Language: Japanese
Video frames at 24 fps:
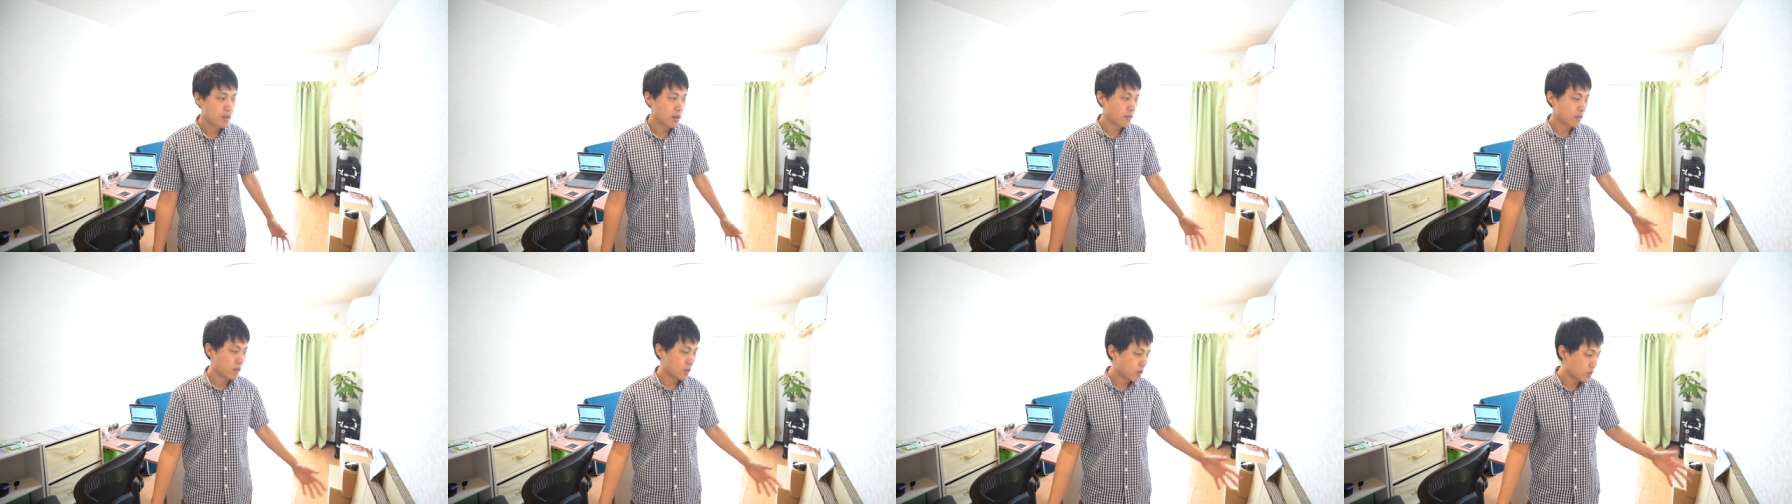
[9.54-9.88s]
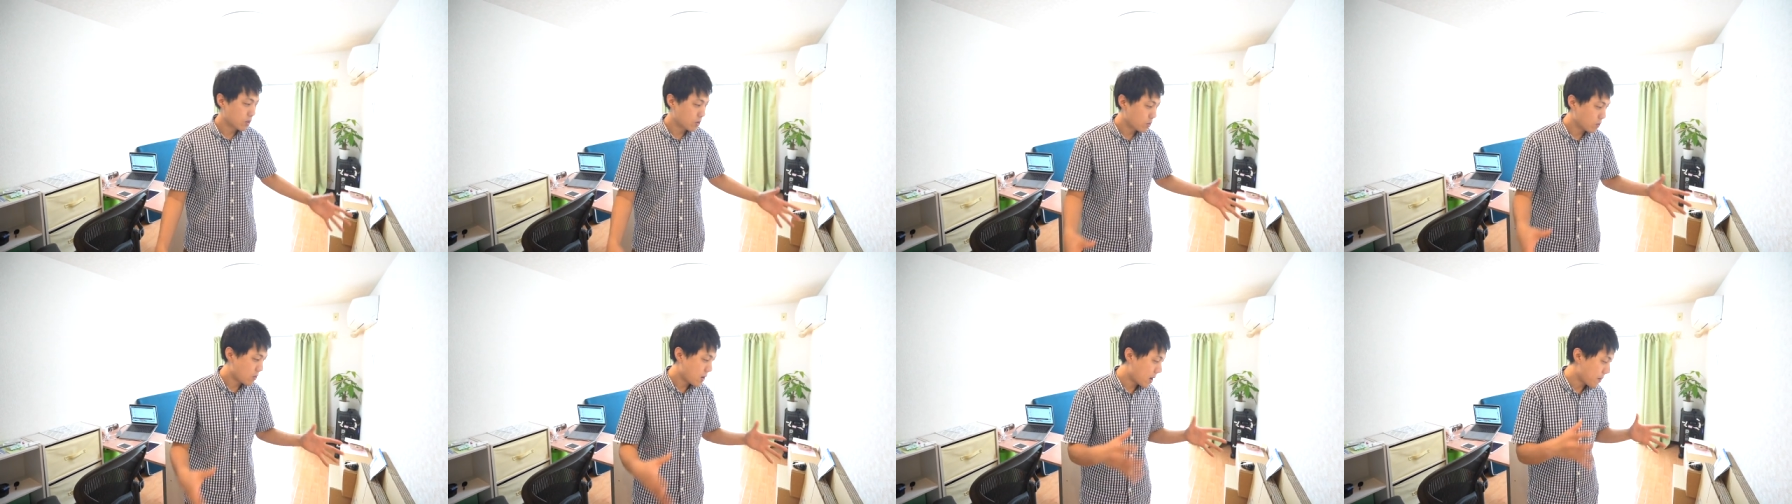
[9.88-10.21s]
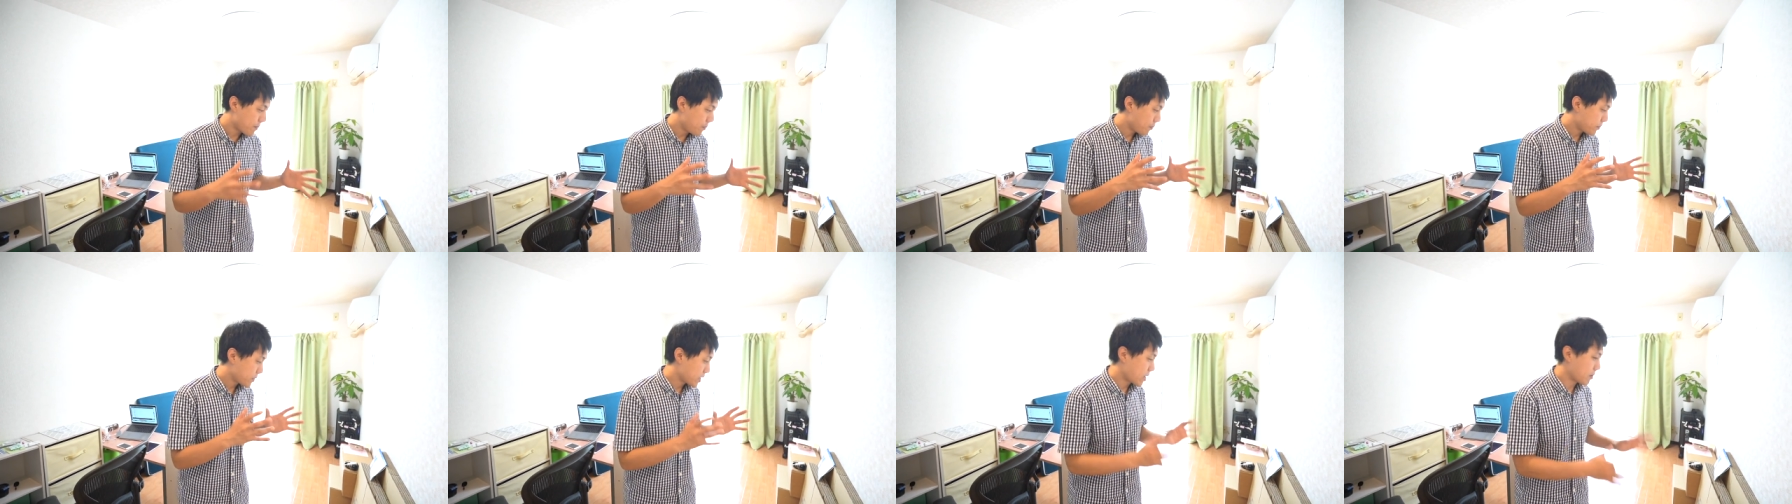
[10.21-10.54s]
なので今日
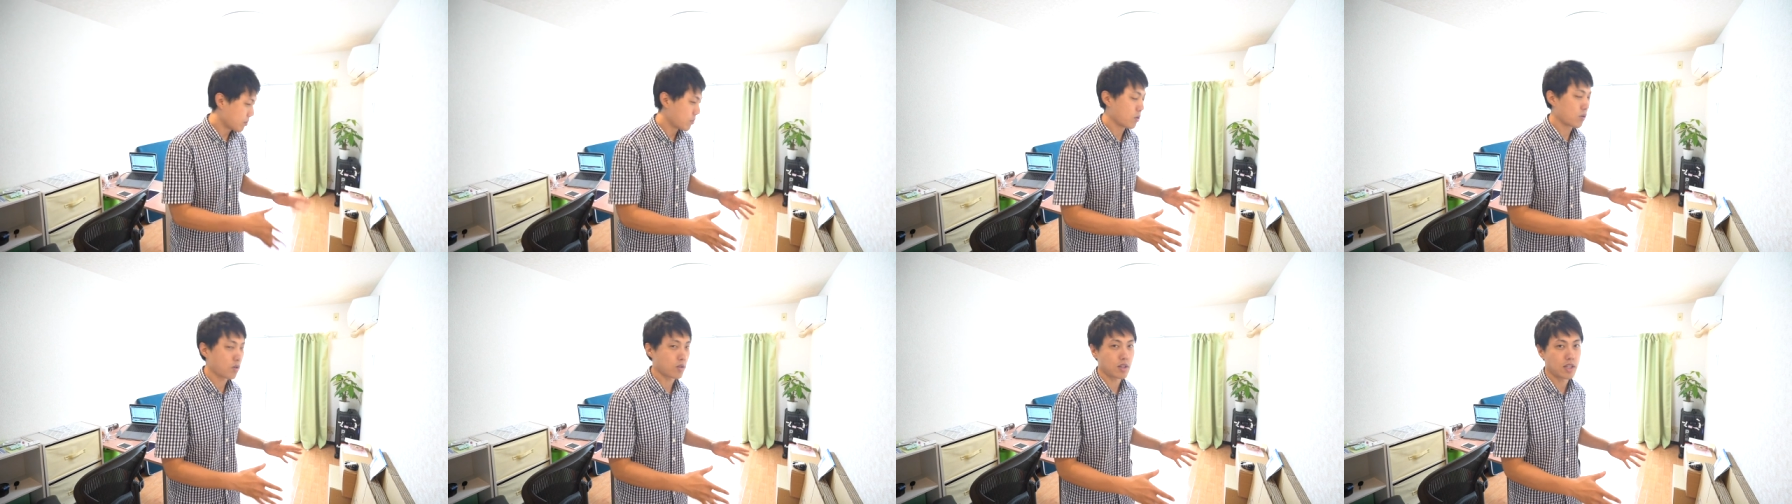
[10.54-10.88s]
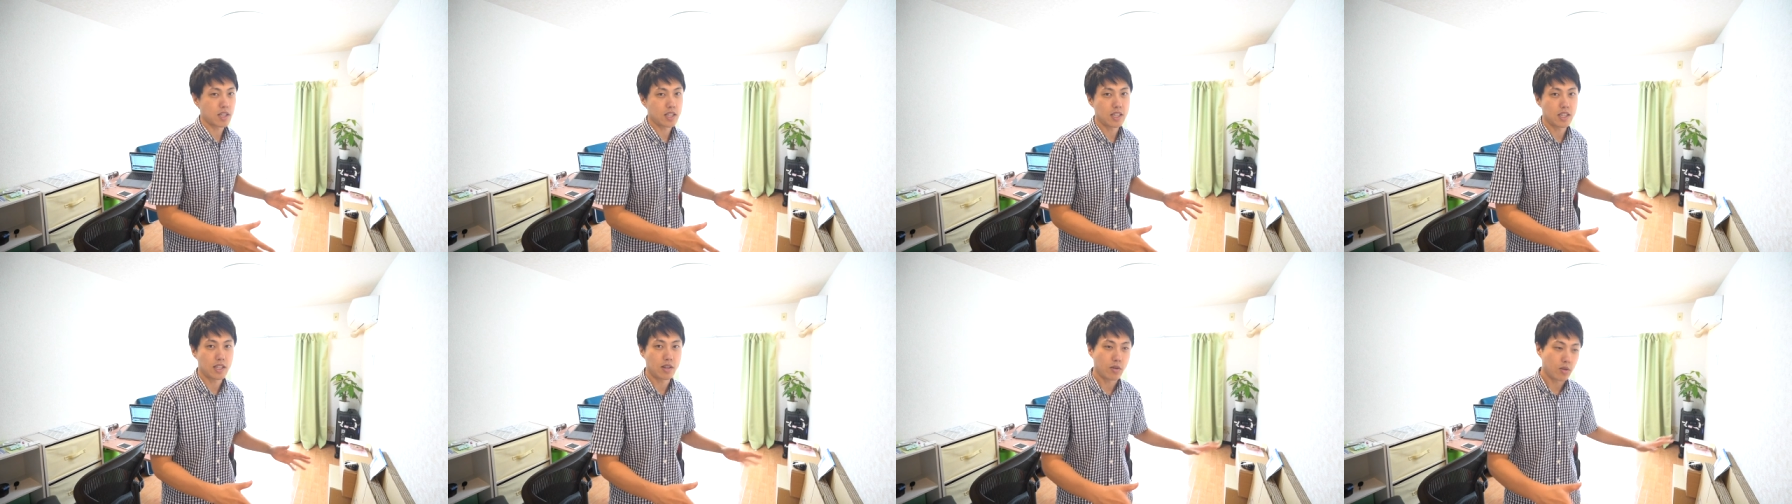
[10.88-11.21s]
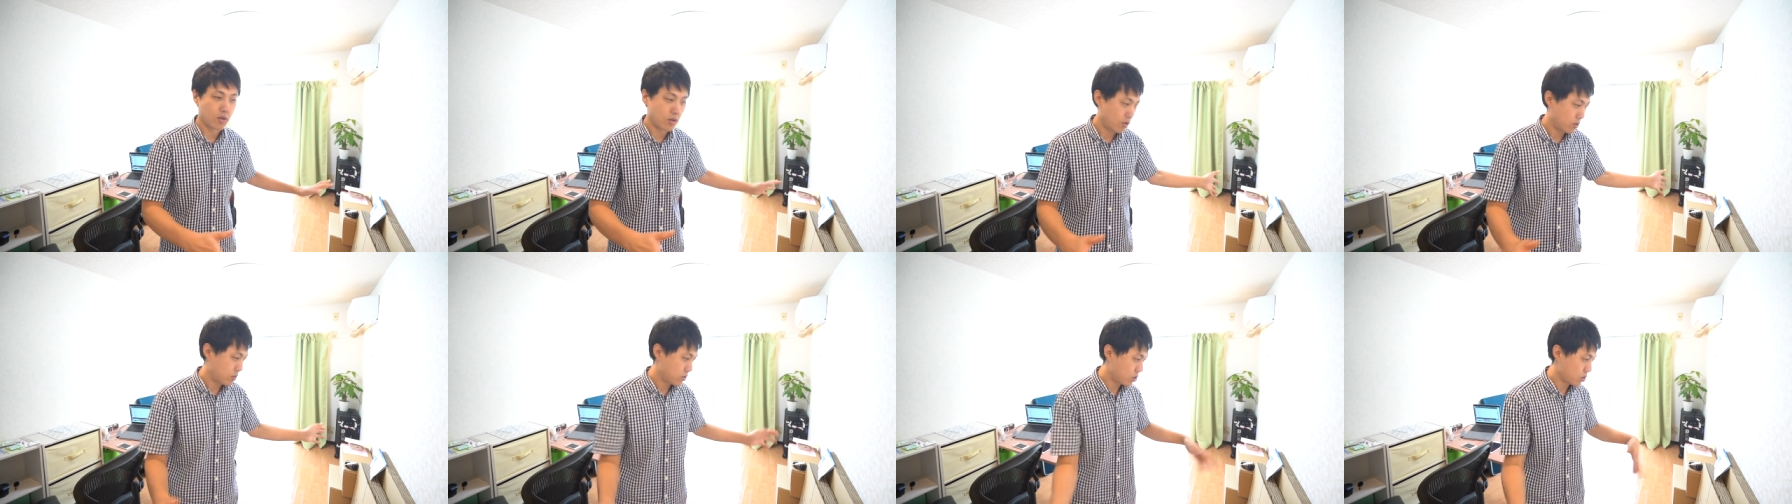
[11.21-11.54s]
は段ボールにいろいろ